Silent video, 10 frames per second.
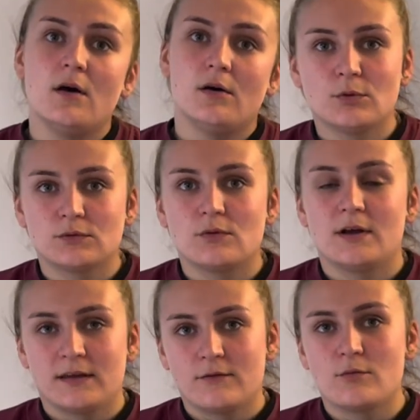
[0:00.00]
Je pense que
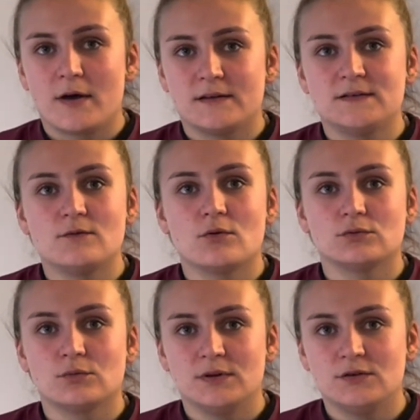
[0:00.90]
la cave coopérative,
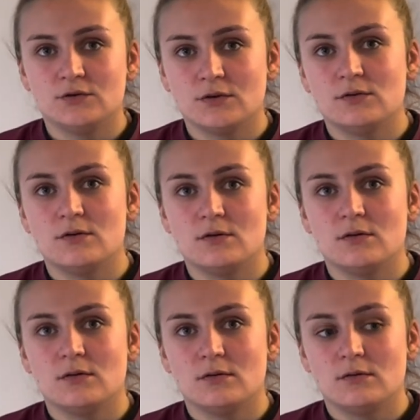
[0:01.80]
quand on est jeune
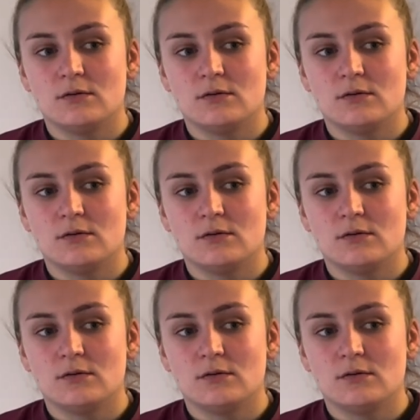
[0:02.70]
euh,